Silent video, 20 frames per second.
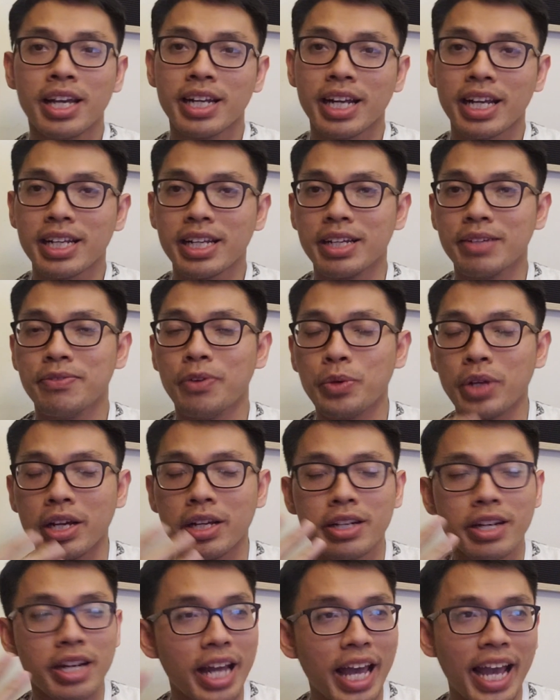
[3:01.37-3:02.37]
cái người phụ
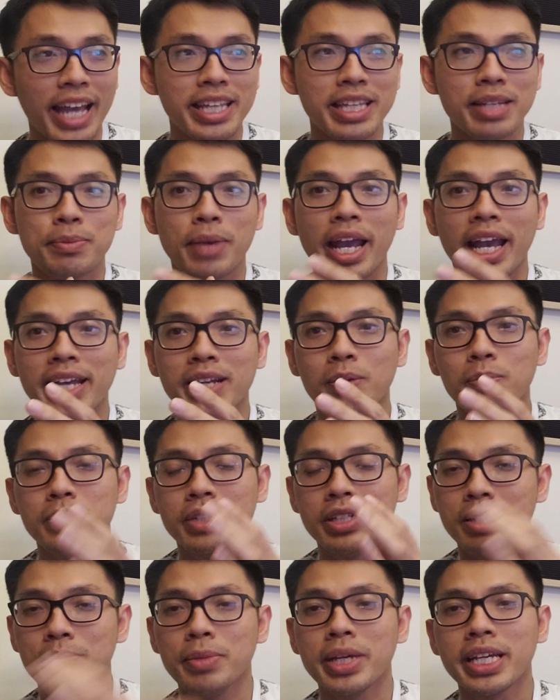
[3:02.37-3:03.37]
đó là ai nhưng mà ai cũng
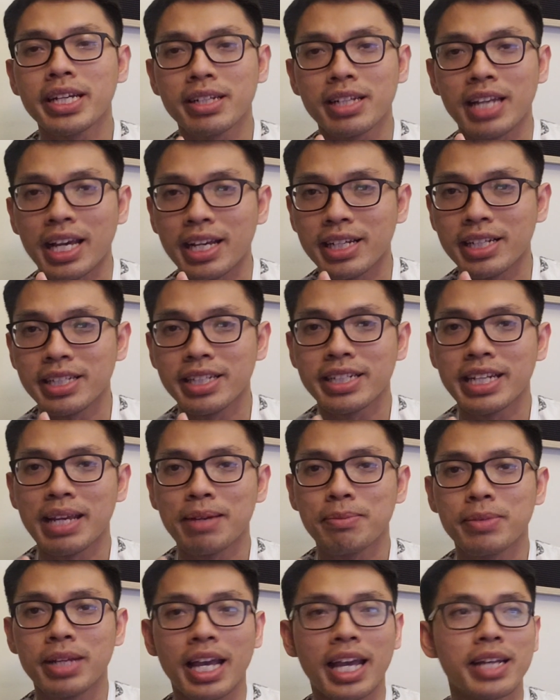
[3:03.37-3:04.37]
thừa biết là người Việt
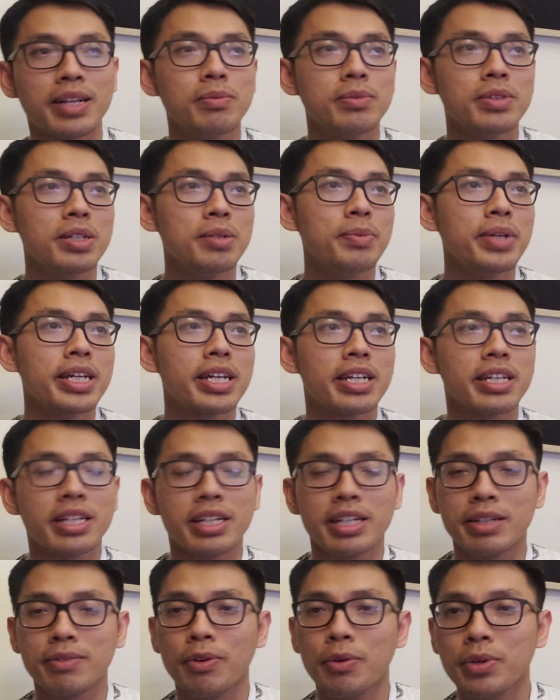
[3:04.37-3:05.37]
Nam là ai cũng thừa biết cái
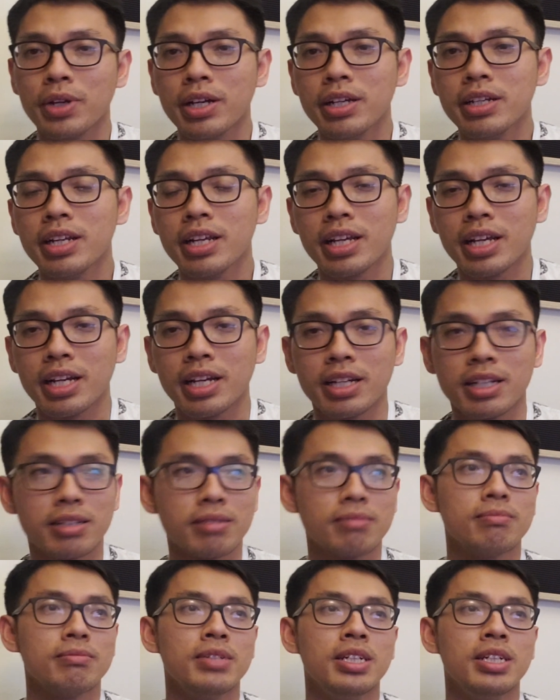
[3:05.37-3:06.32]
người phụ nữ đó là